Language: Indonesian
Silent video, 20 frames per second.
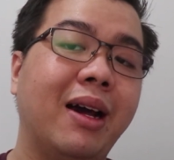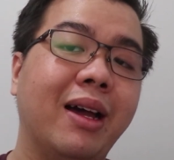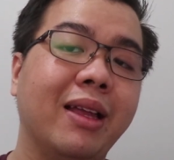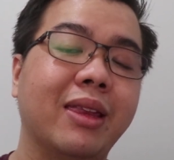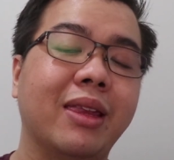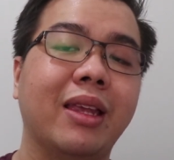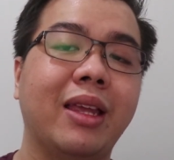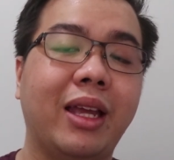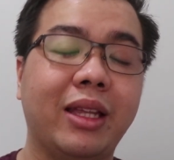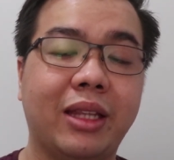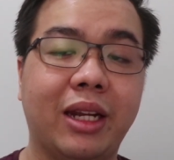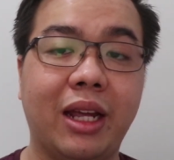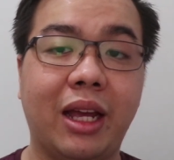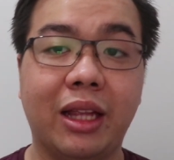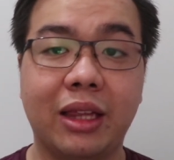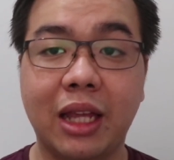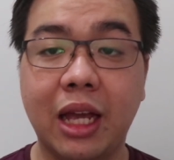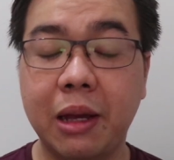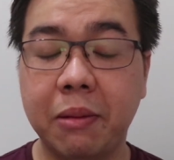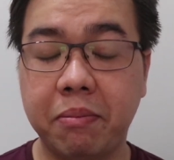banget. Nah,
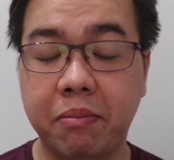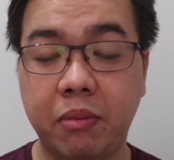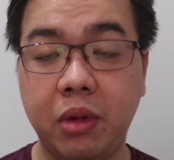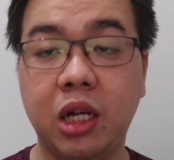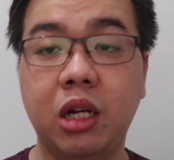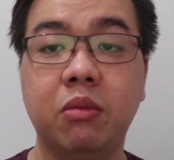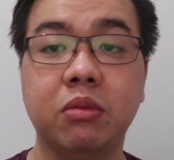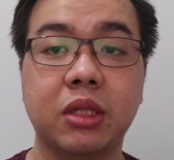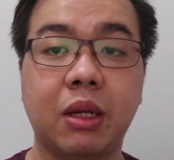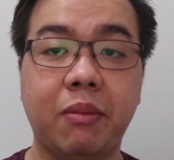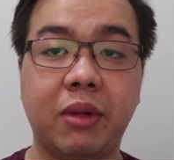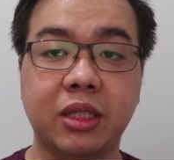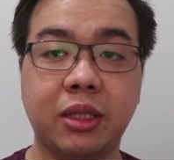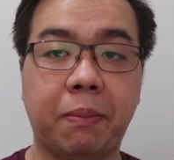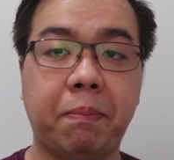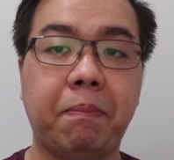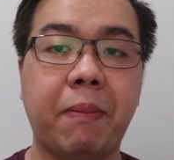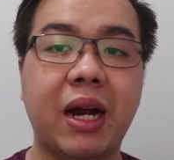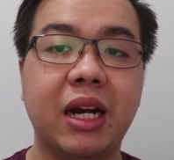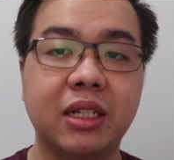ternyata belum sampai
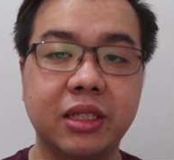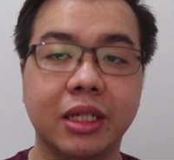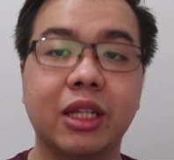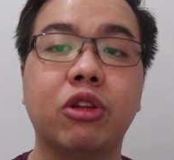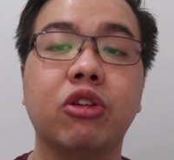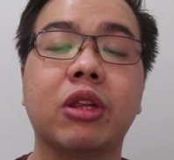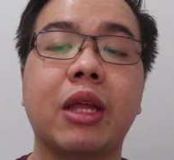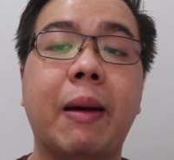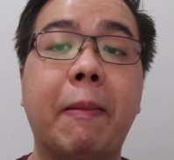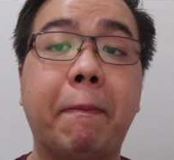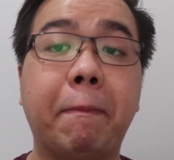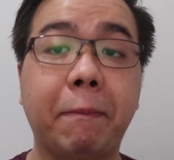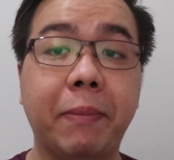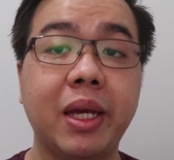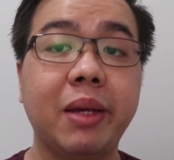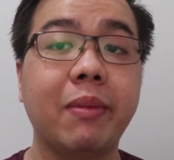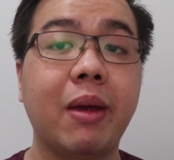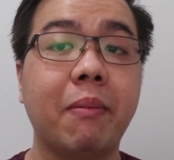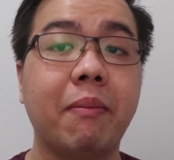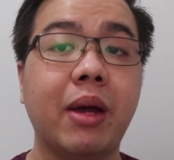sepans itu
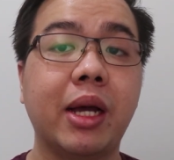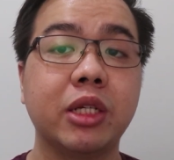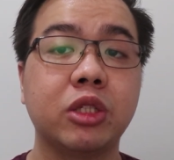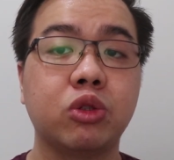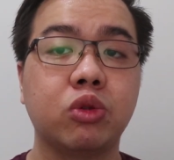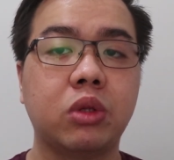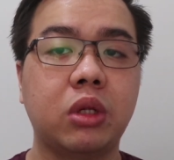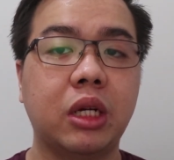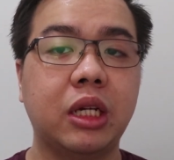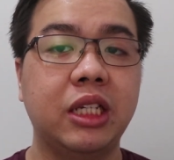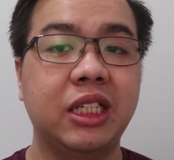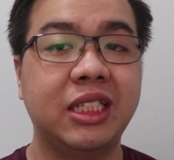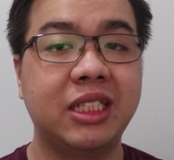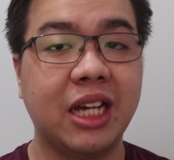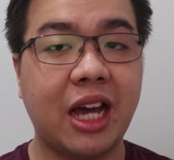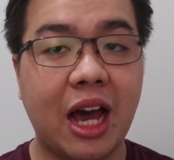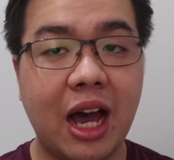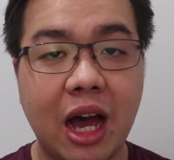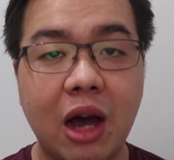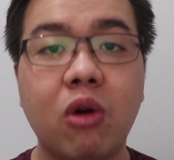tapi memang sudah
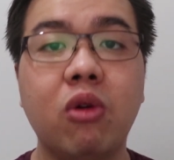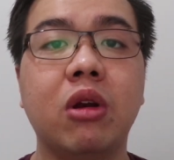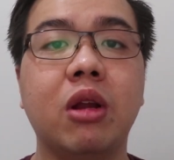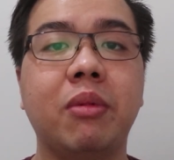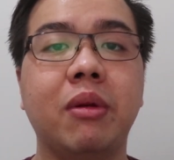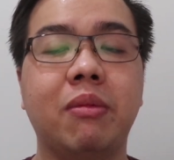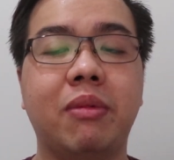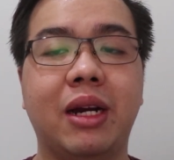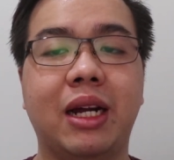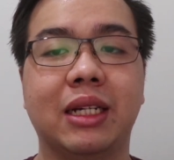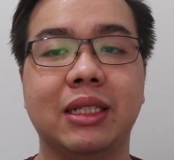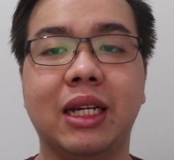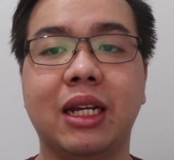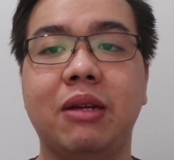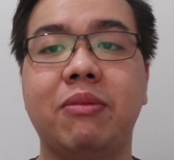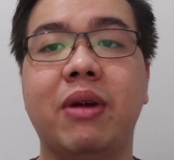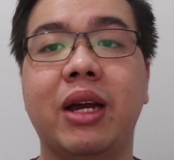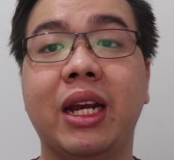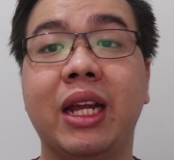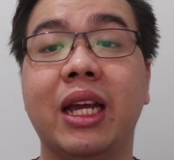jauh lebih berasa
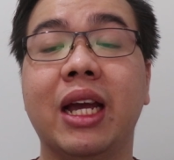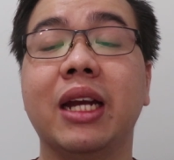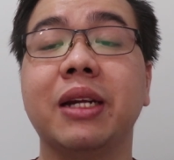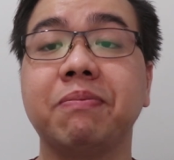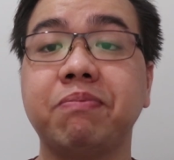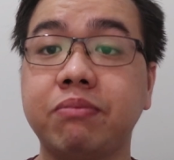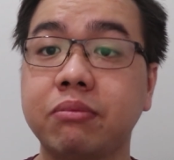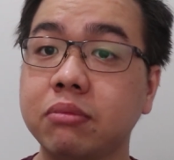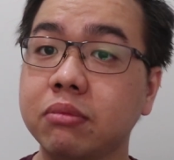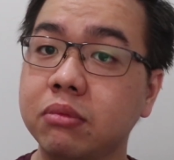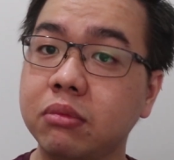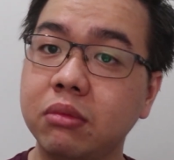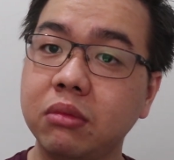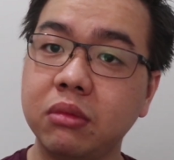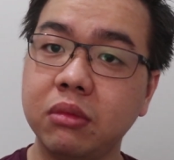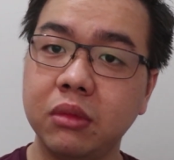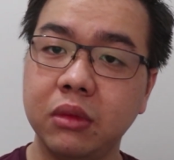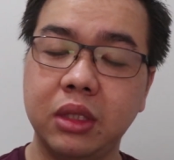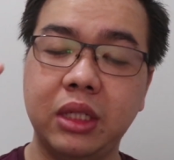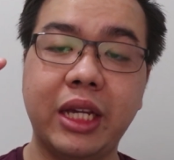dibandingkan
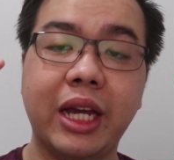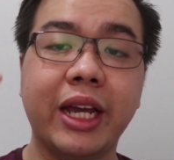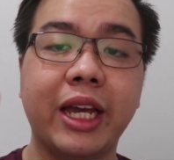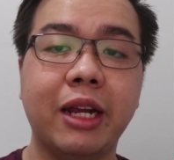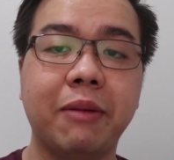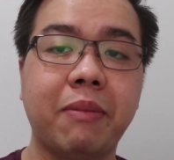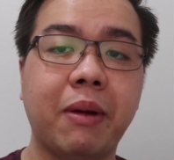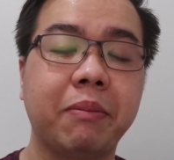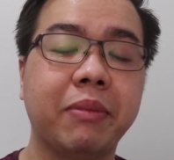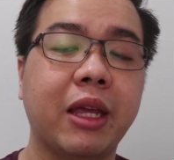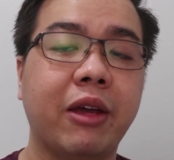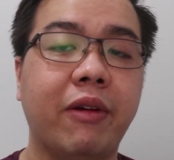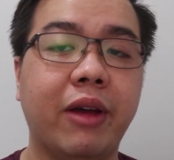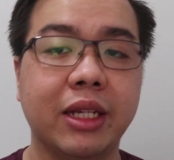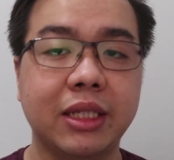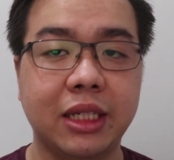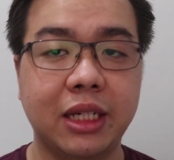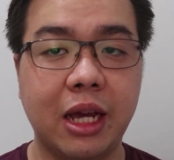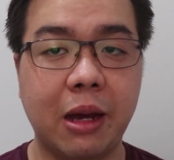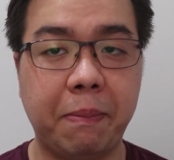yang Irpam
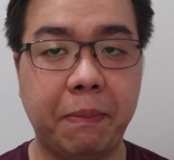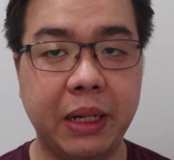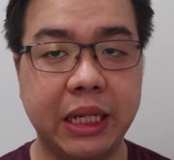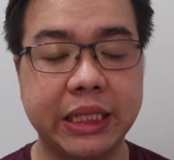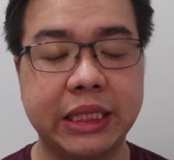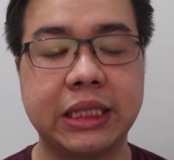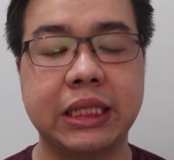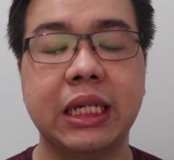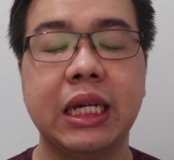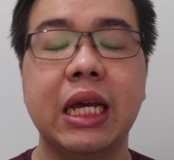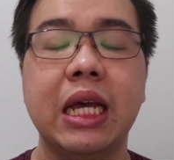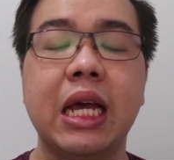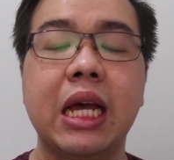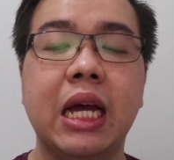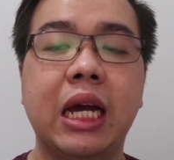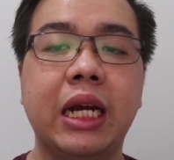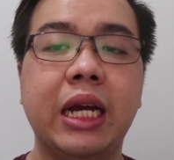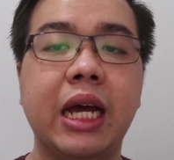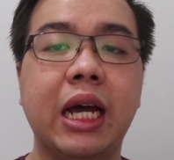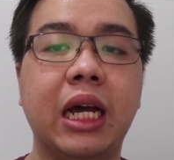TWS 3 Plus.
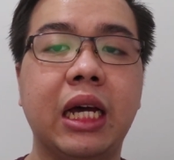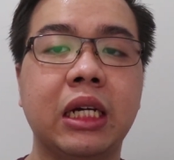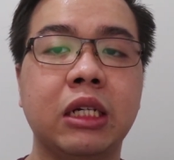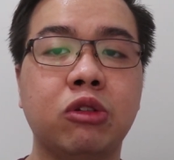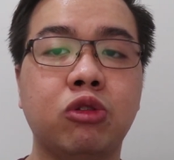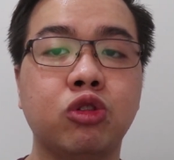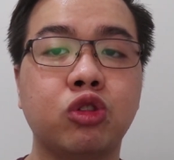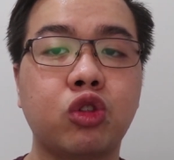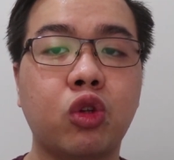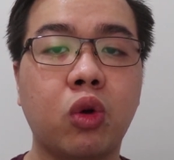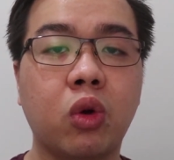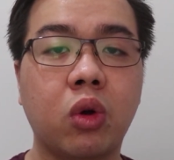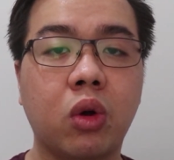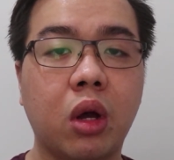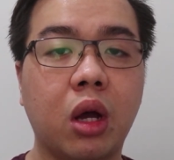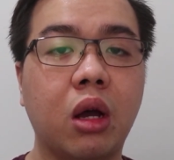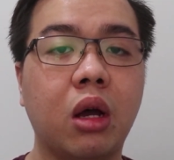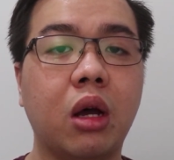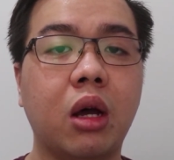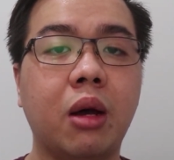Dan untuk
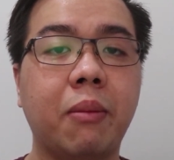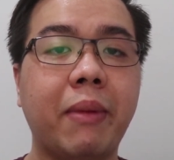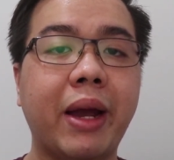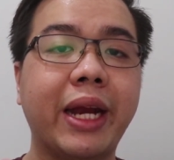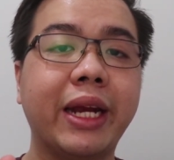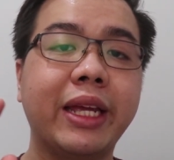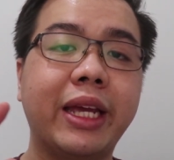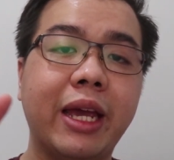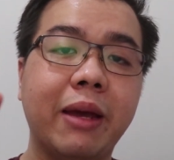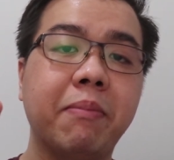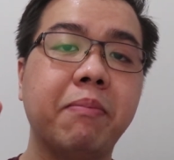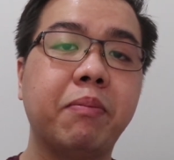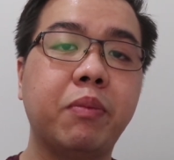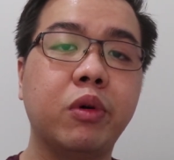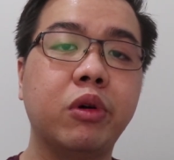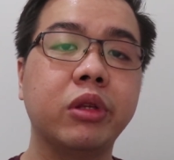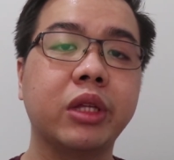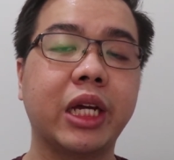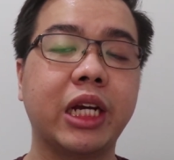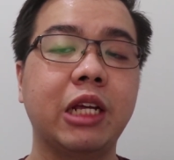uh, main game
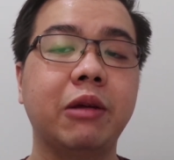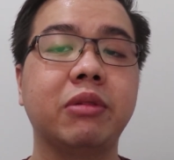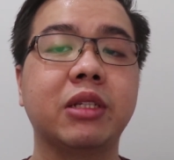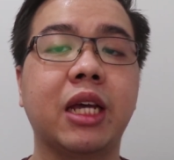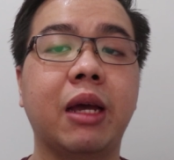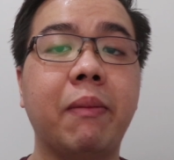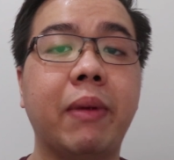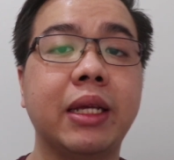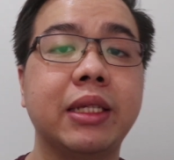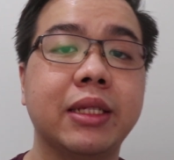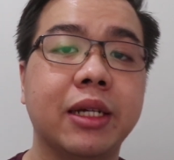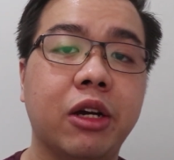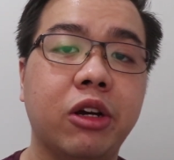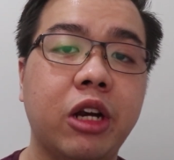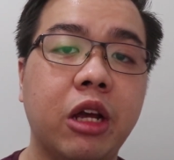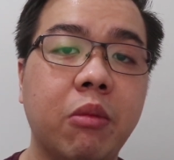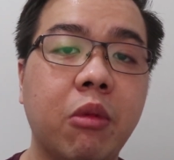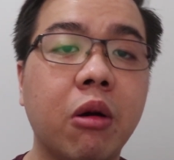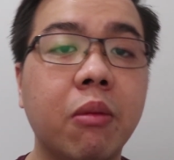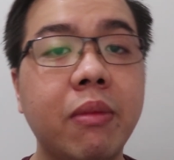pun tadi saya main
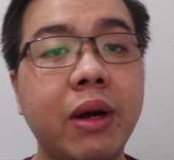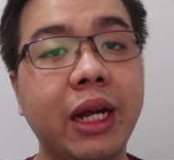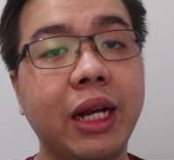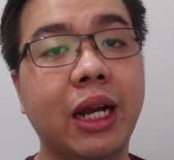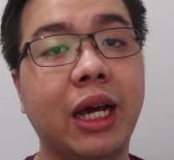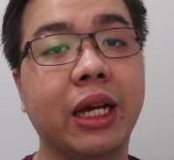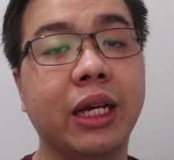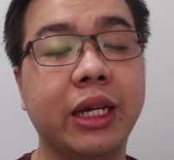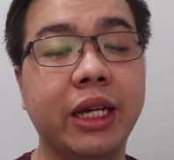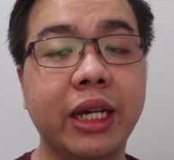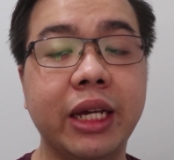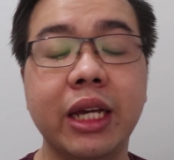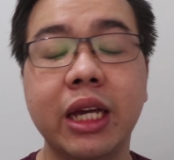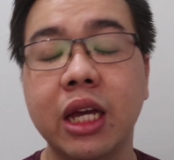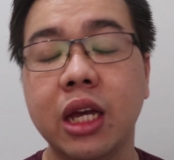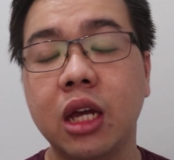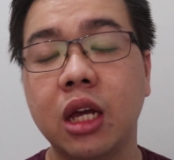COD Mobile lagi